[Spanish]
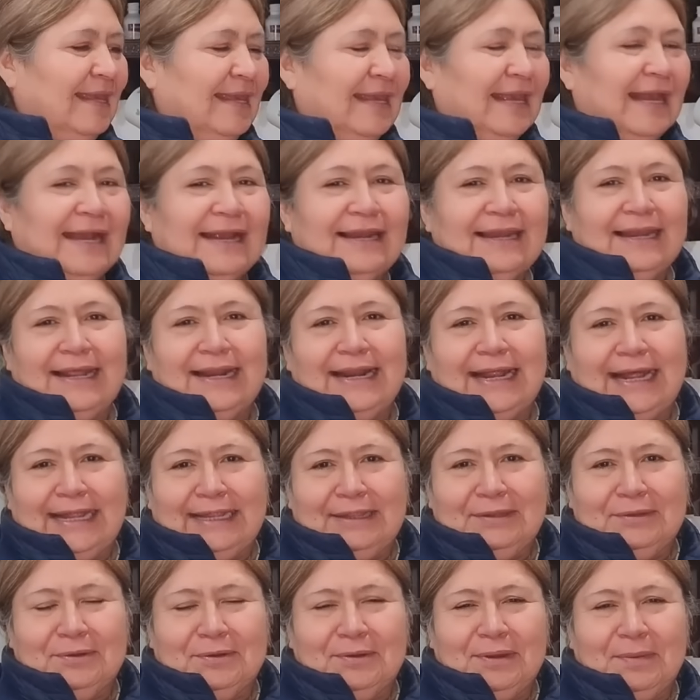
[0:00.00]
Y
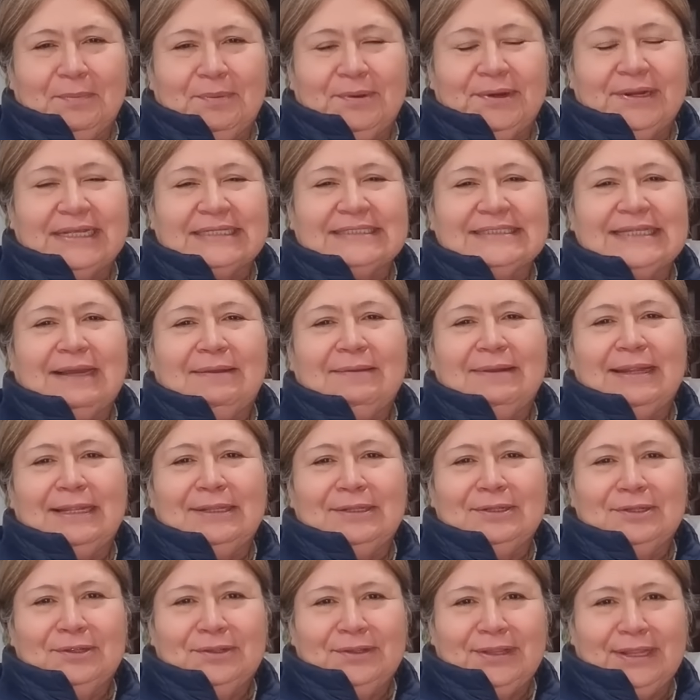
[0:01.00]
aclarando, no es porque esté
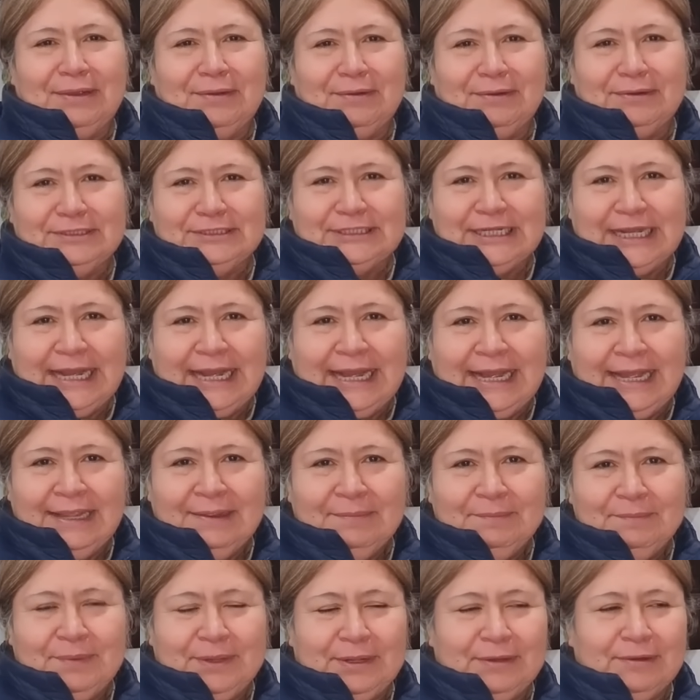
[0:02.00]
hablando de
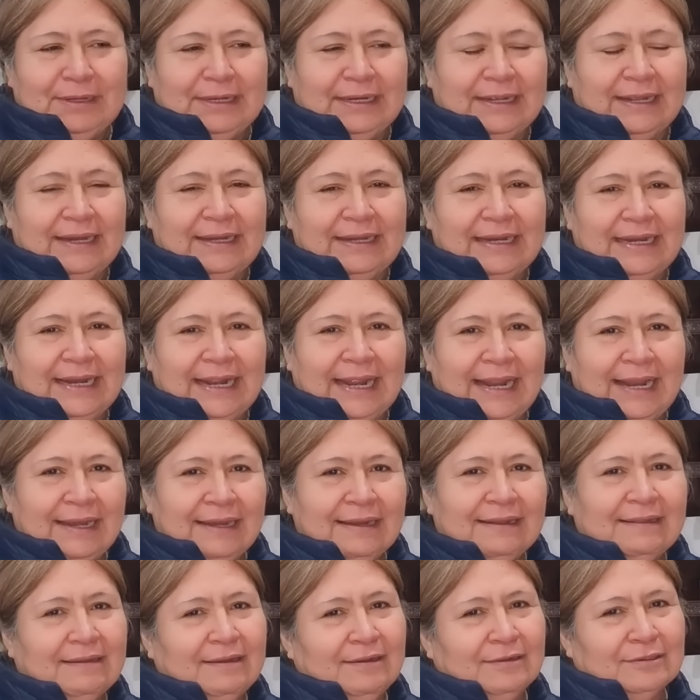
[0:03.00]
hoyay, pero en
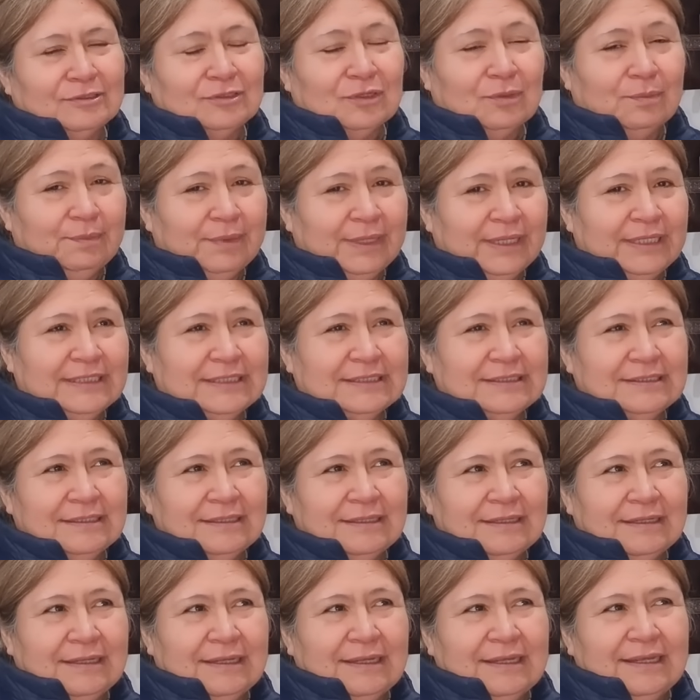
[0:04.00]
general los hombres
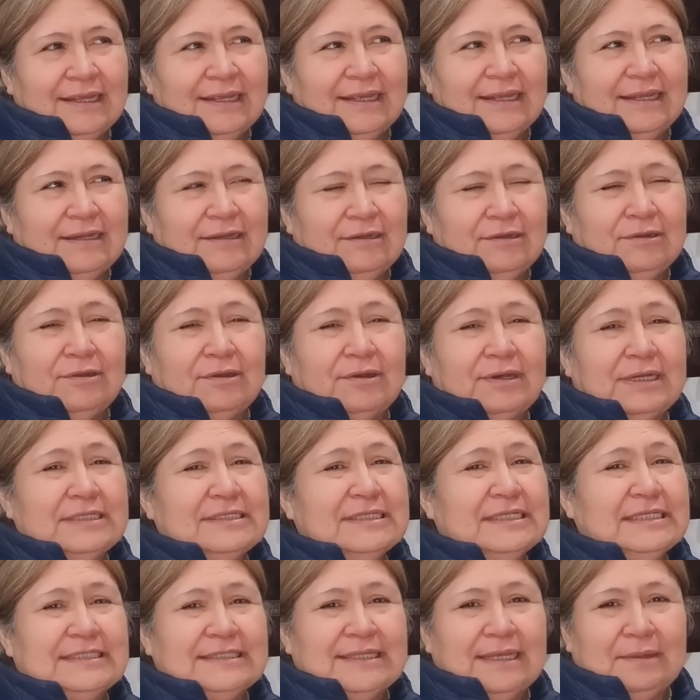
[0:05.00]
no
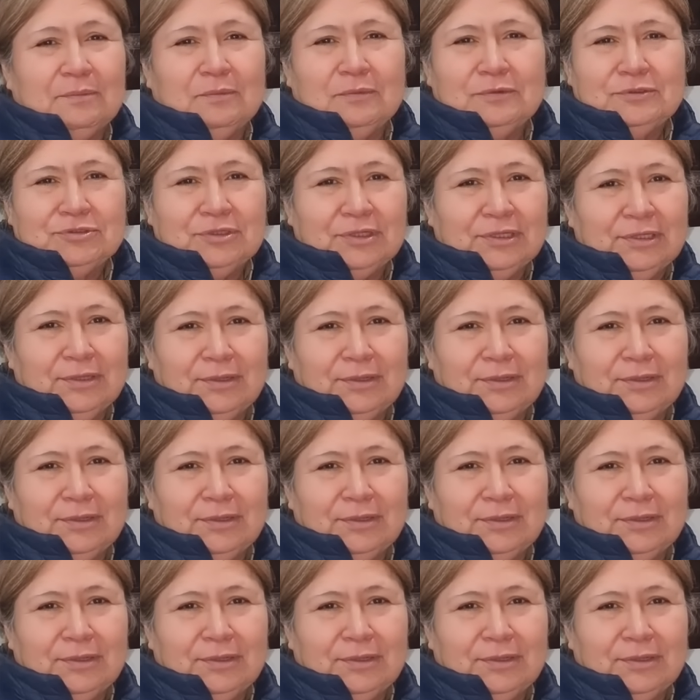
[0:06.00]
resisten mucho el